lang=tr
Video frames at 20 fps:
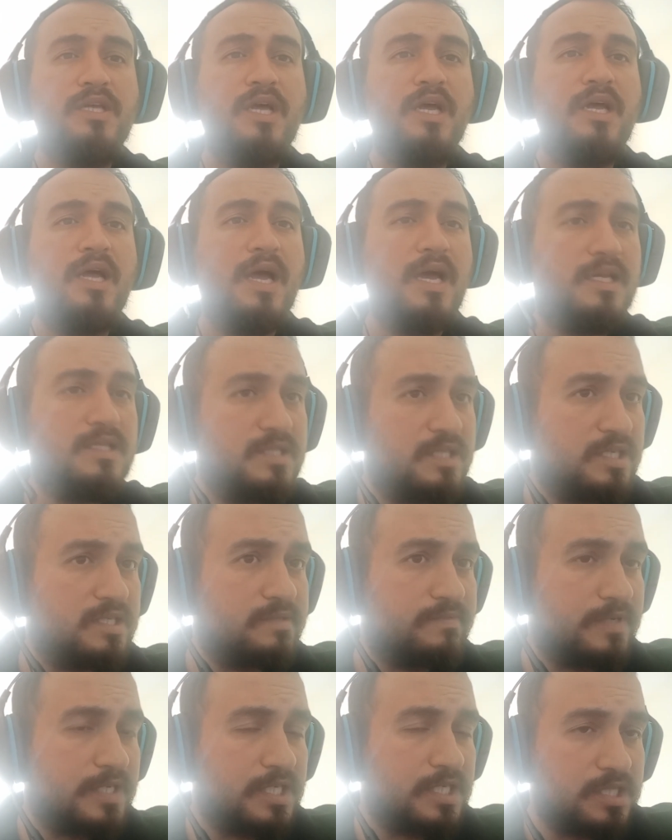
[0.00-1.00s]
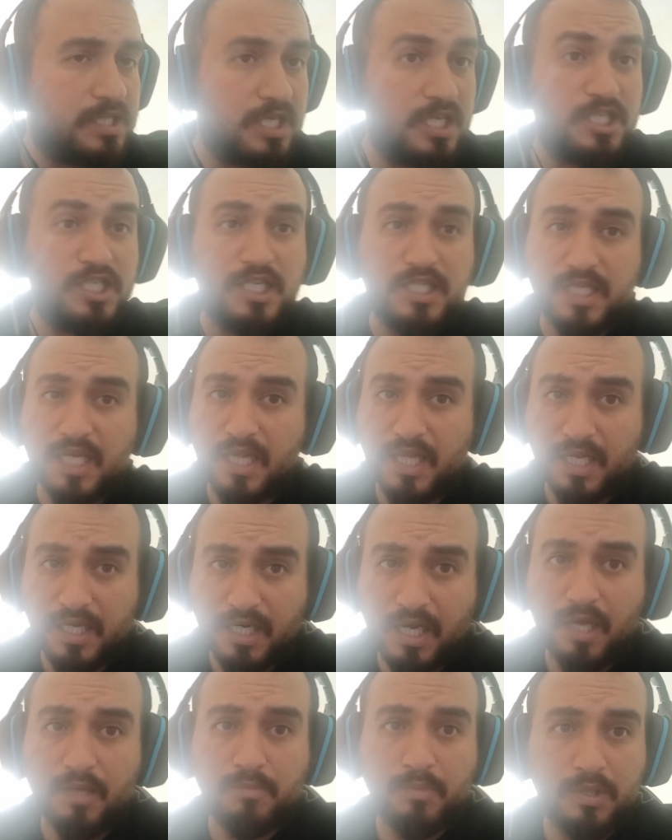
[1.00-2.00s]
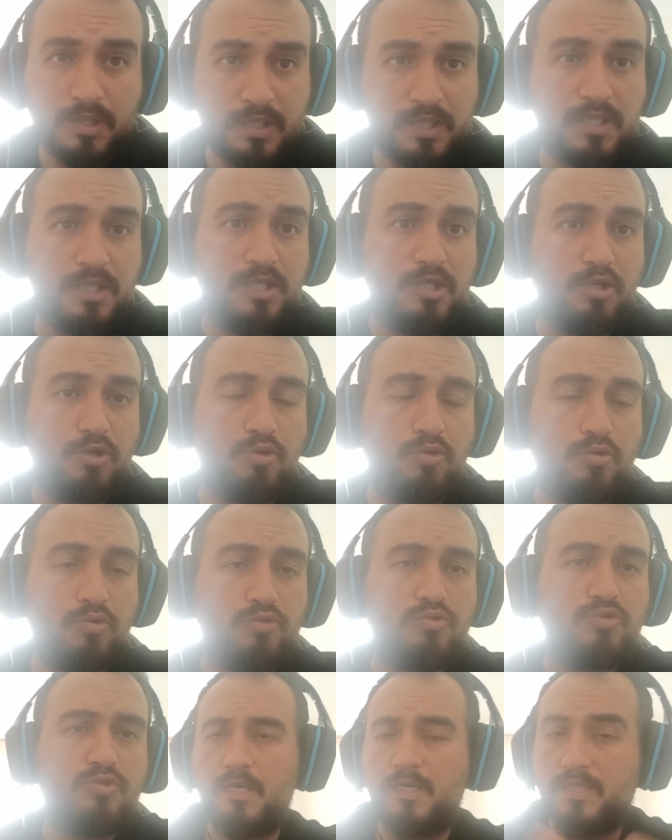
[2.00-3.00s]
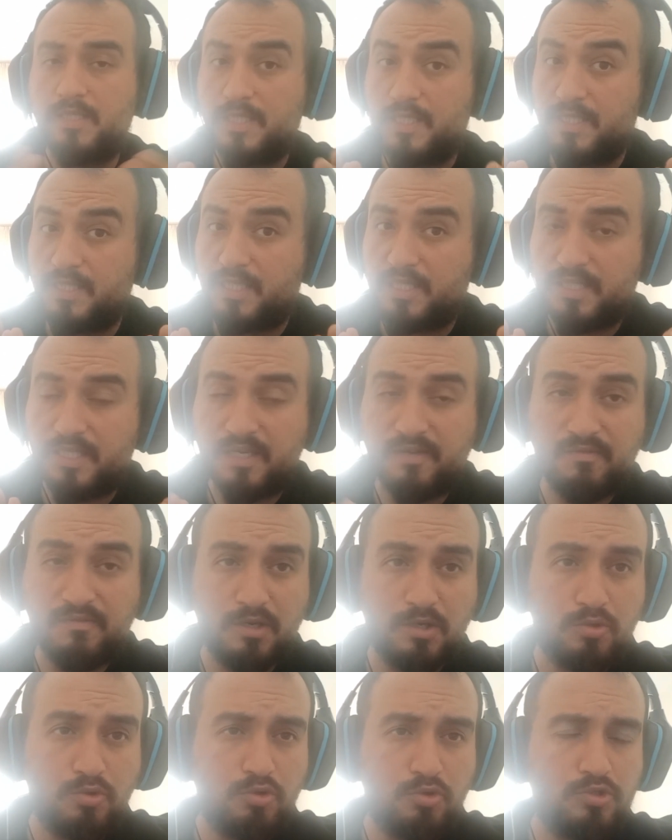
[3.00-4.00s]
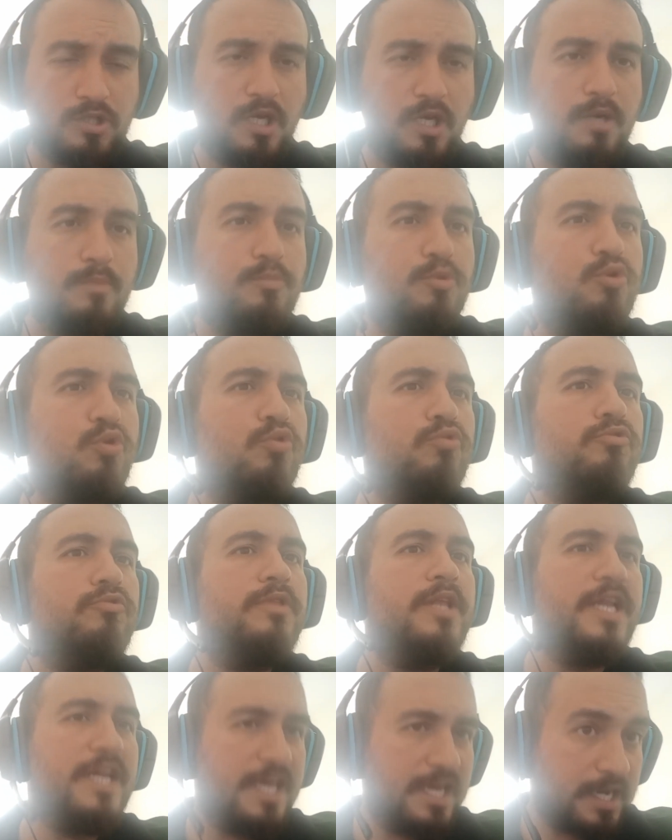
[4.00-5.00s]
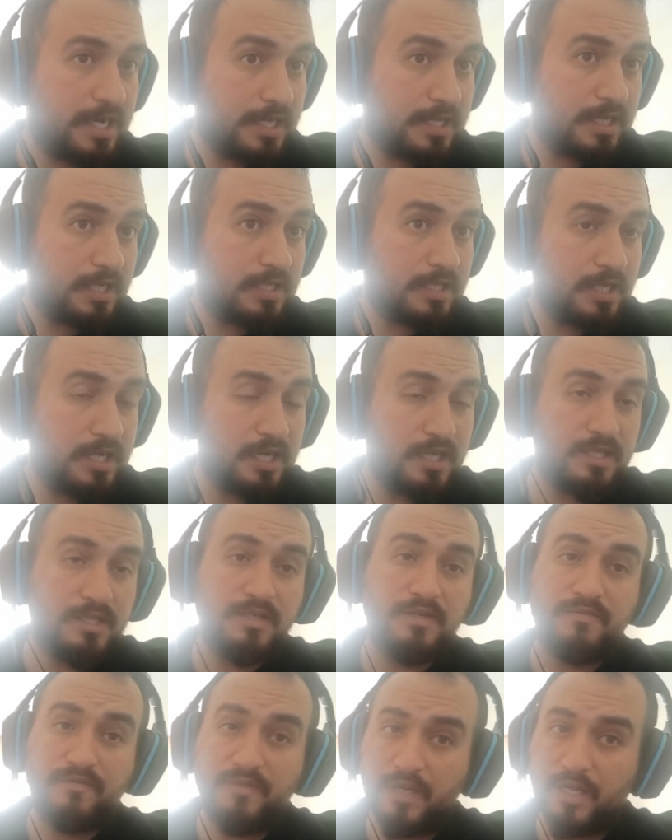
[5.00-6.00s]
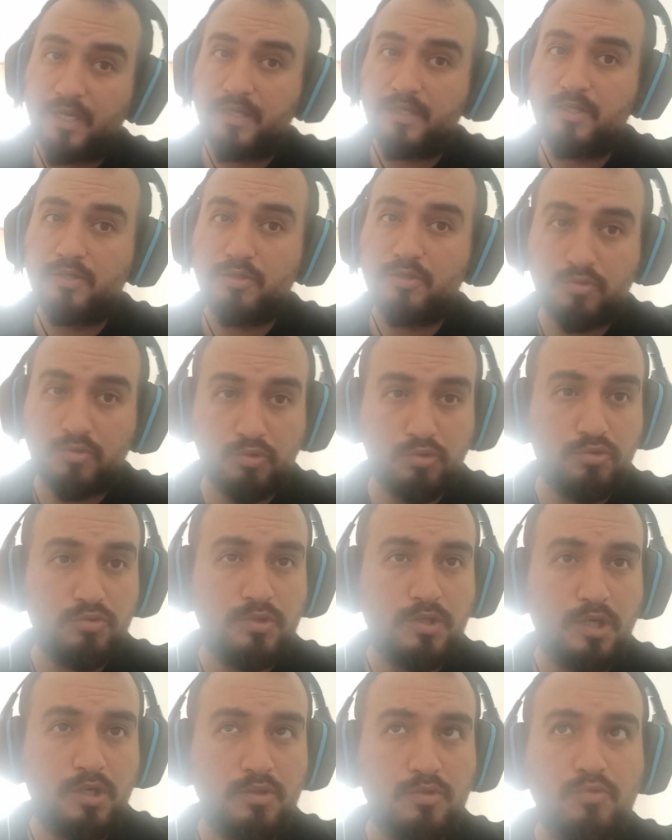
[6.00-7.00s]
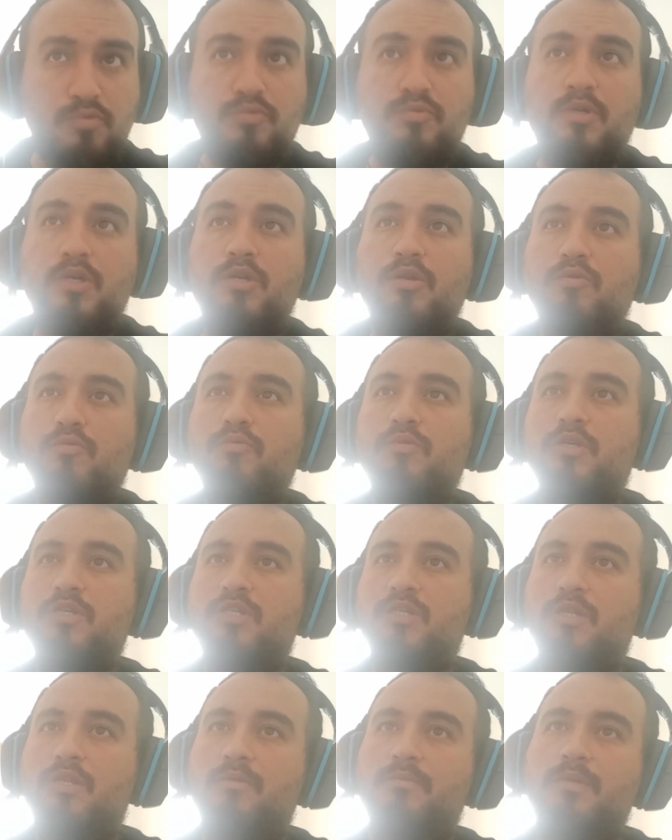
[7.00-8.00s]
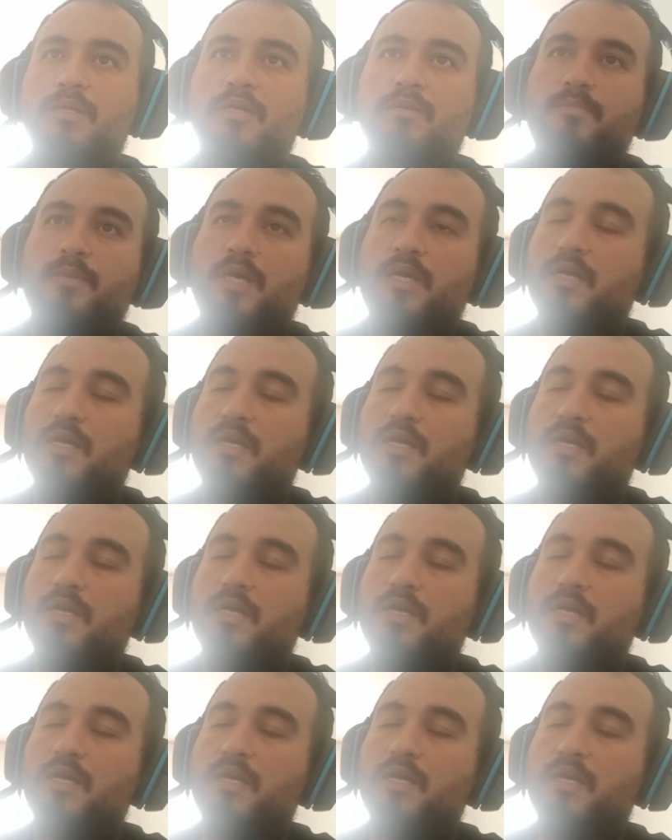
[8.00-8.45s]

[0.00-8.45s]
en tez vakitte cezalarını almasını diliyoruz. Sizce sevgili dostlar bu konu nereye kadar dayanır ve sonunda Nuran'a ulaşılabilir mi?